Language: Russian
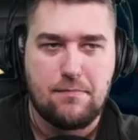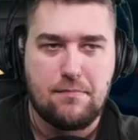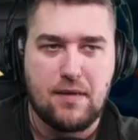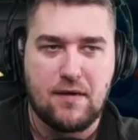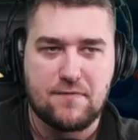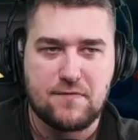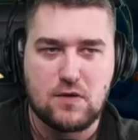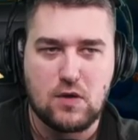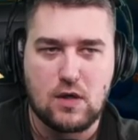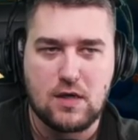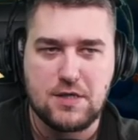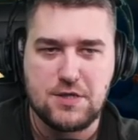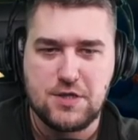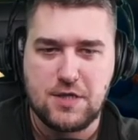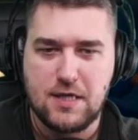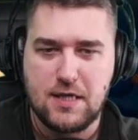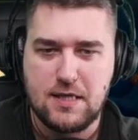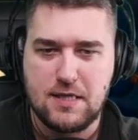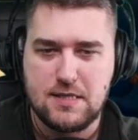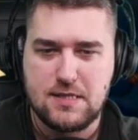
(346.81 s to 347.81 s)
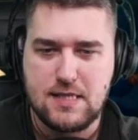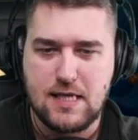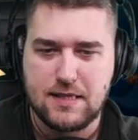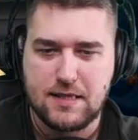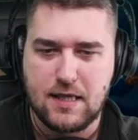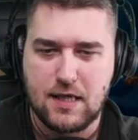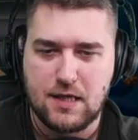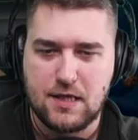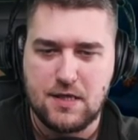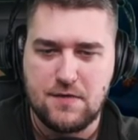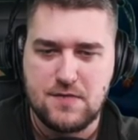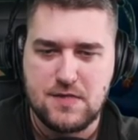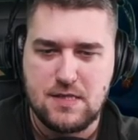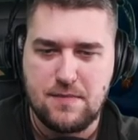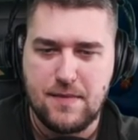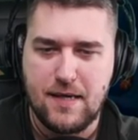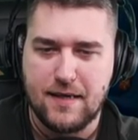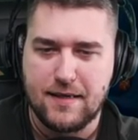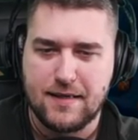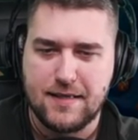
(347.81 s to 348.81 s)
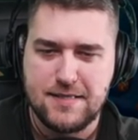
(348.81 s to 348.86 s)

Повторочки летят как не в себя.